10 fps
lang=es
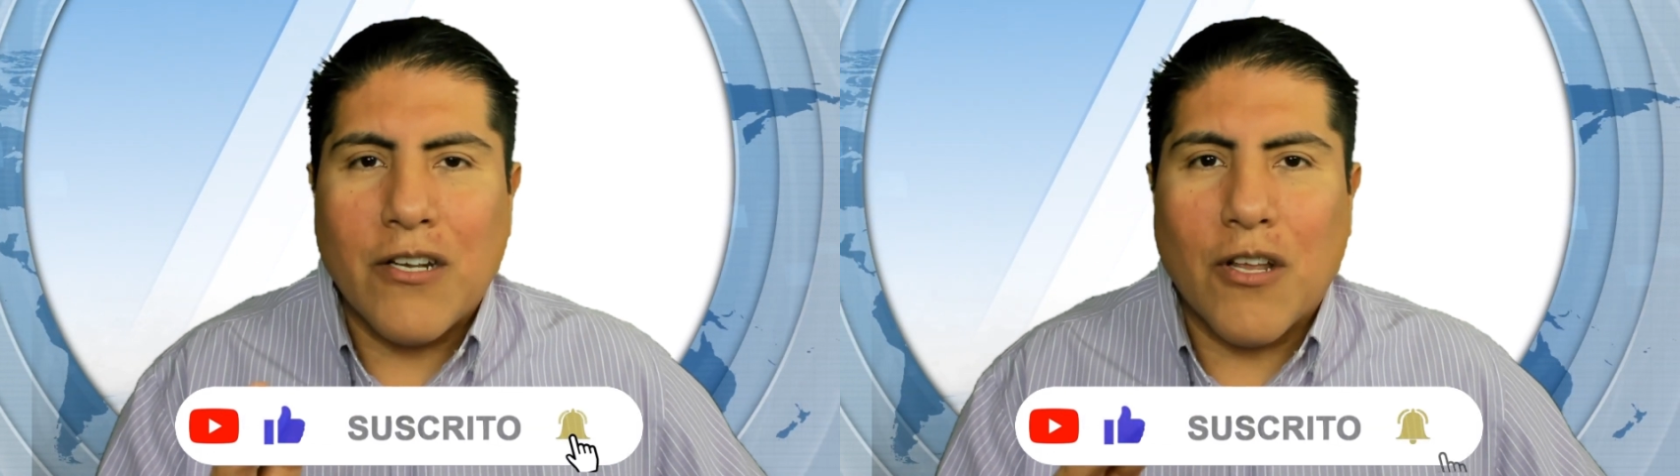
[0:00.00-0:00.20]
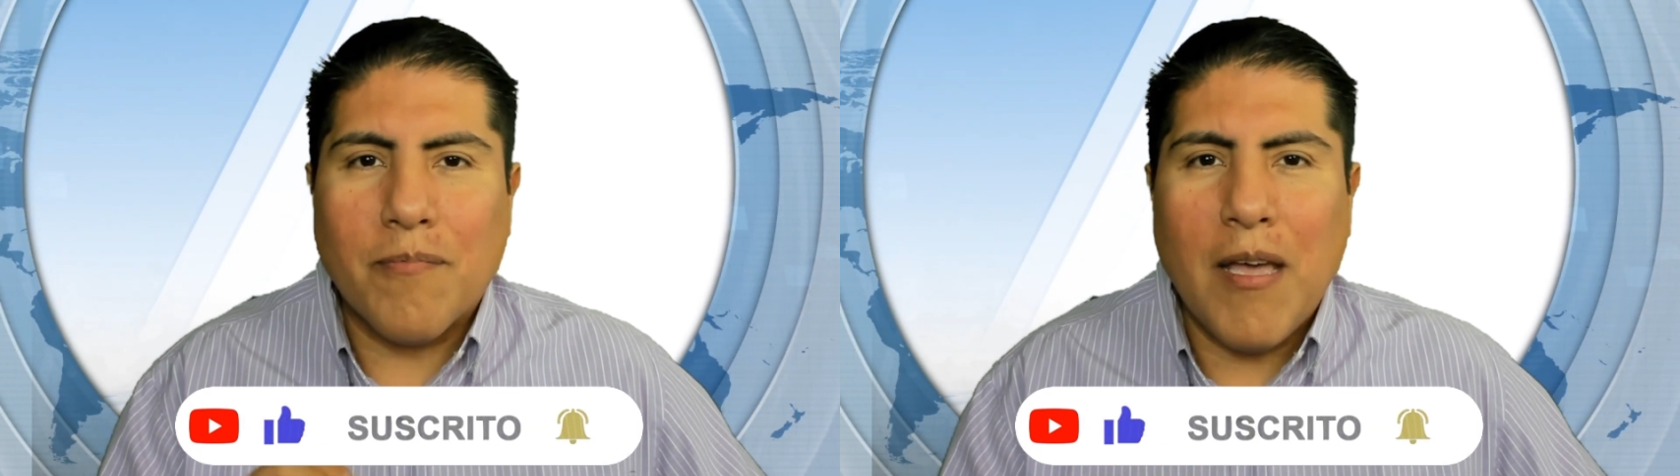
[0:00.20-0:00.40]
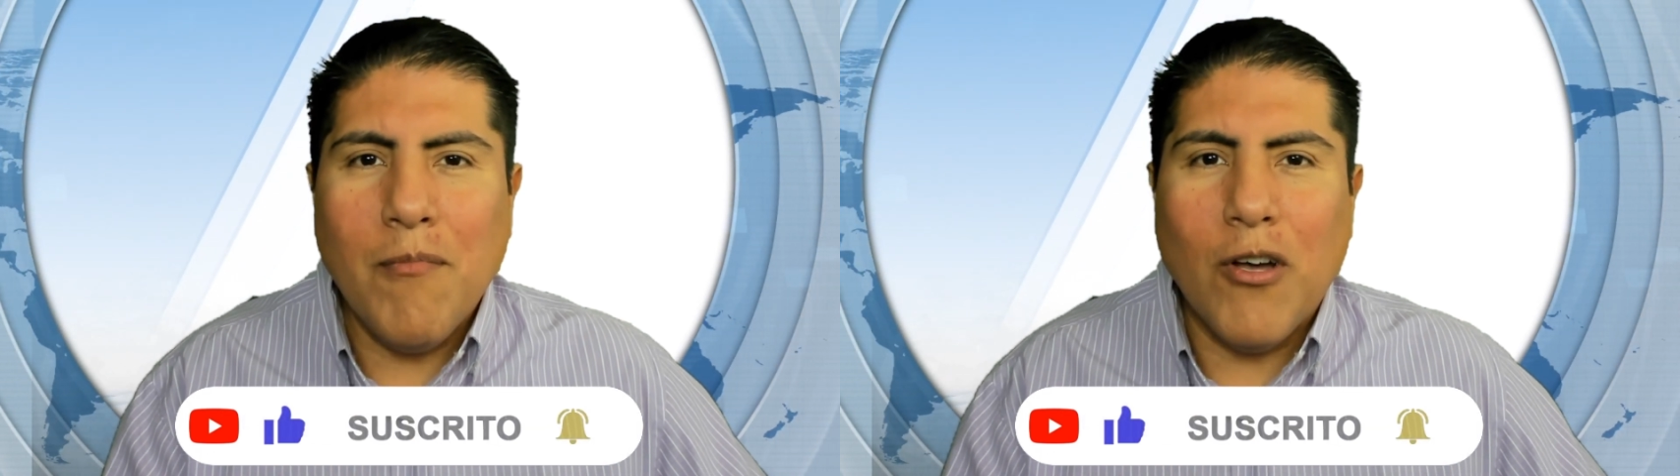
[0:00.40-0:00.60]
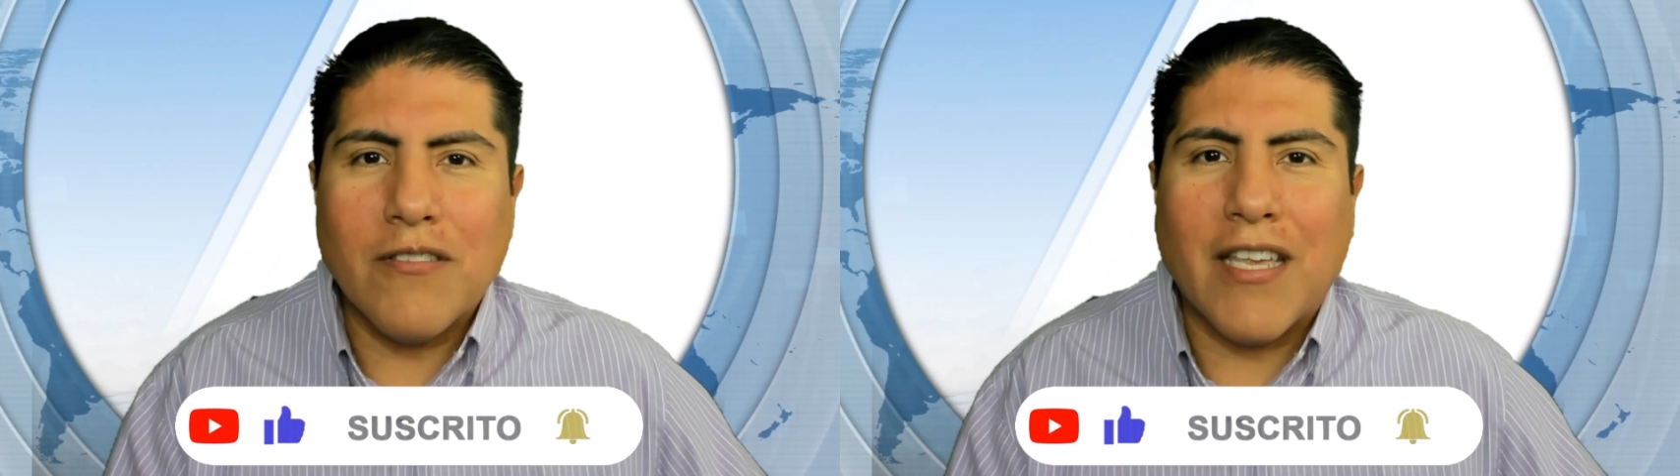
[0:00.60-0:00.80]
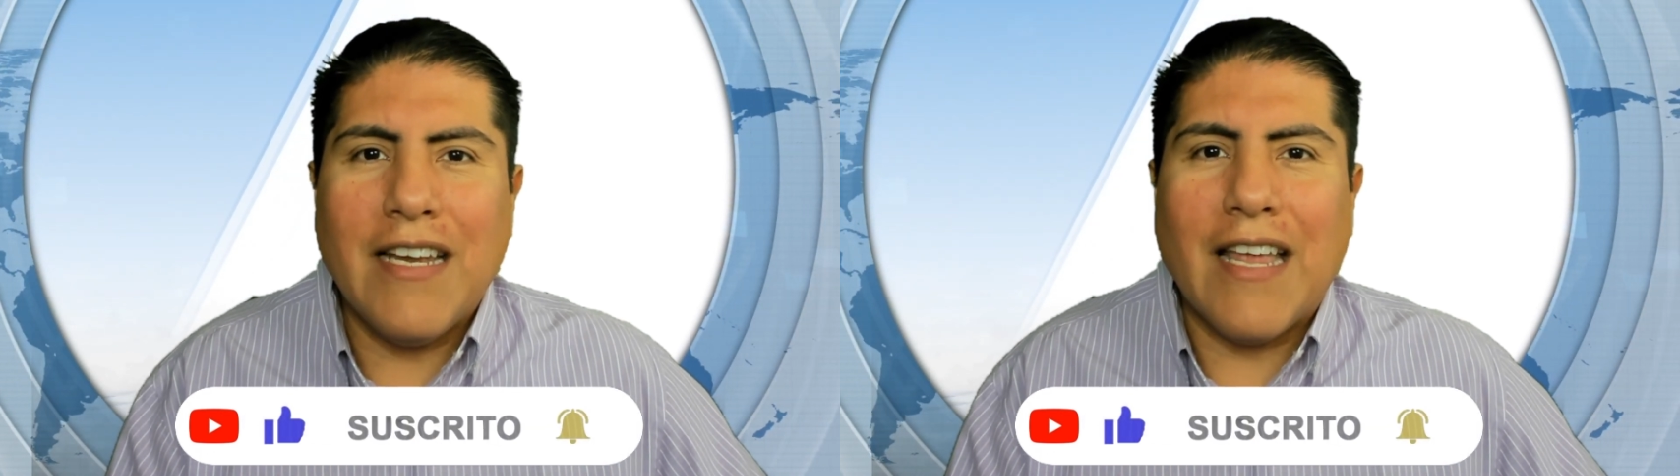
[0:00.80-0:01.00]
Nos
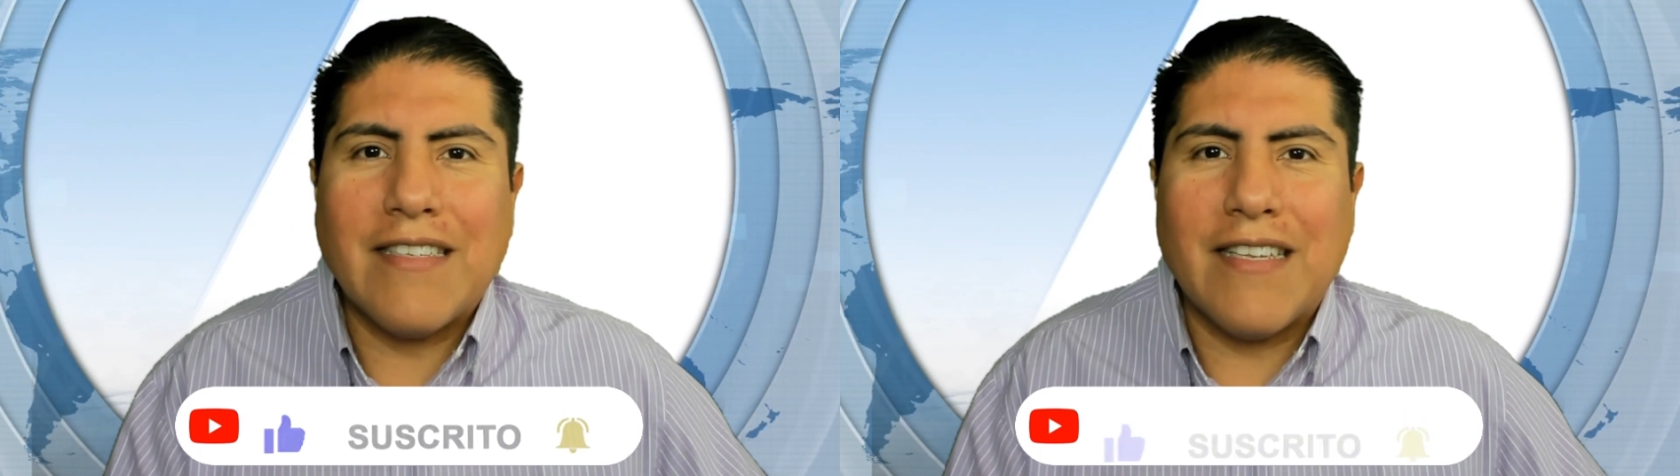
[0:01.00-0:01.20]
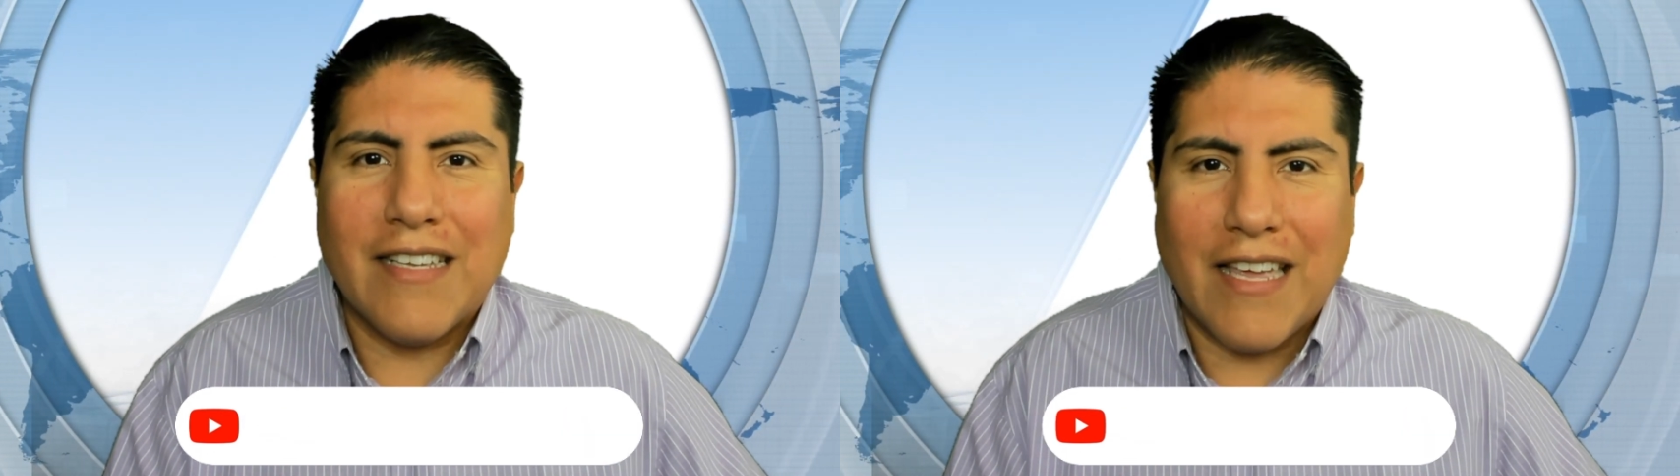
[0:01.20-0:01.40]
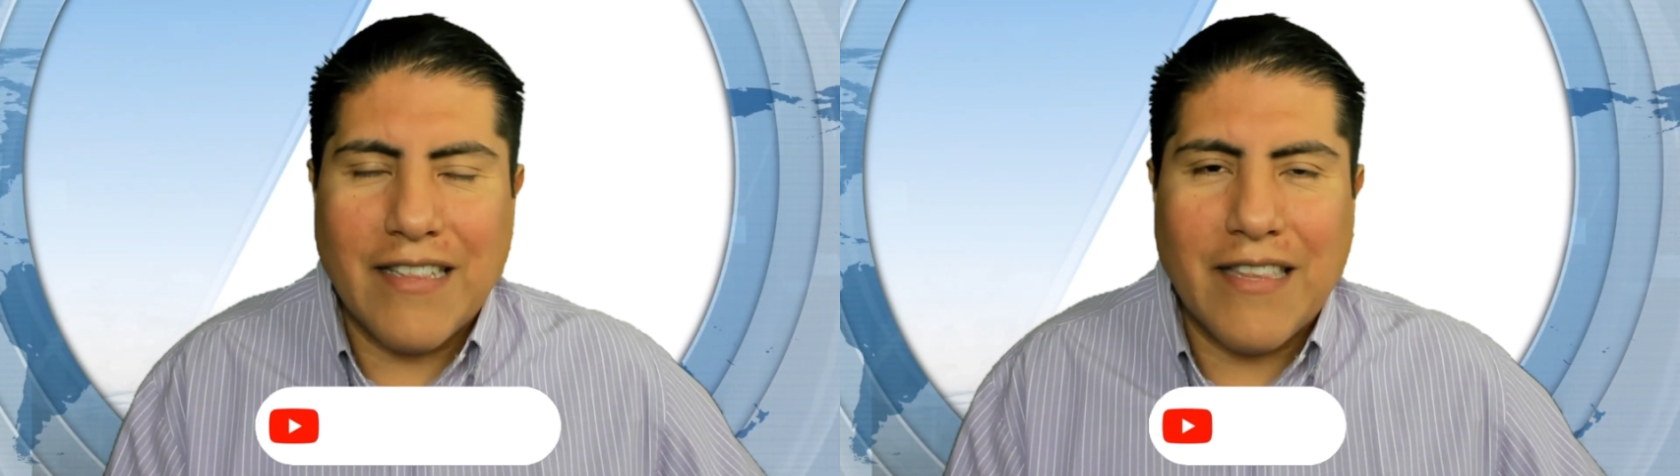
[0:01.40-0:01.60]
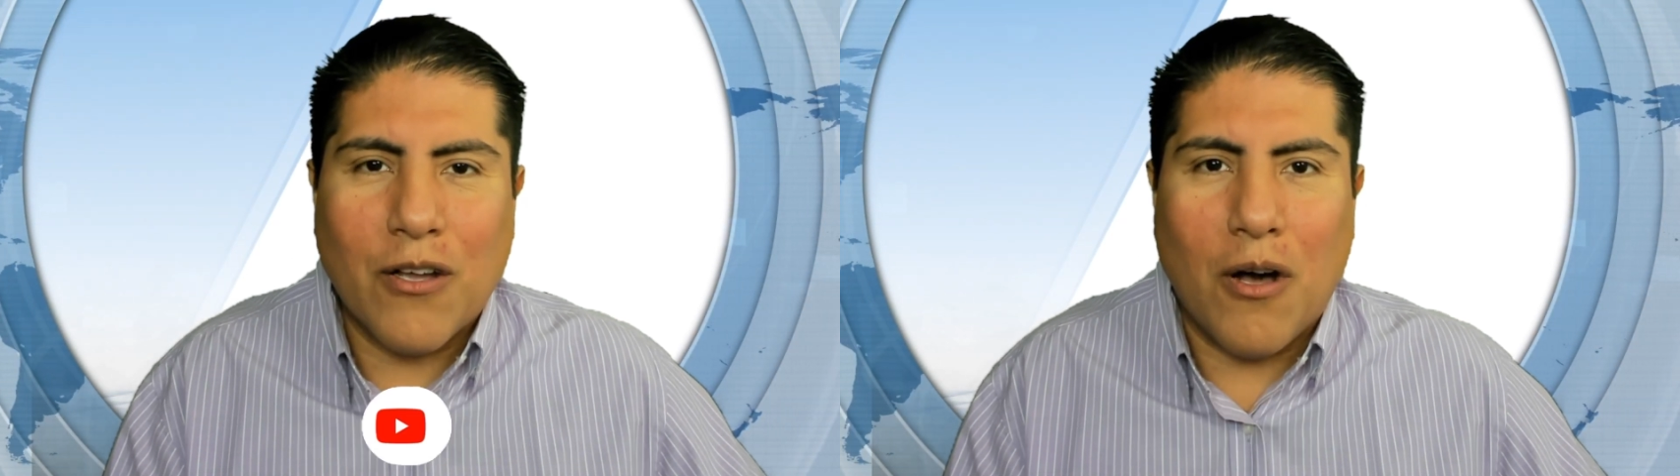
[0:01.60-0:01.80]
vemos en la siguiente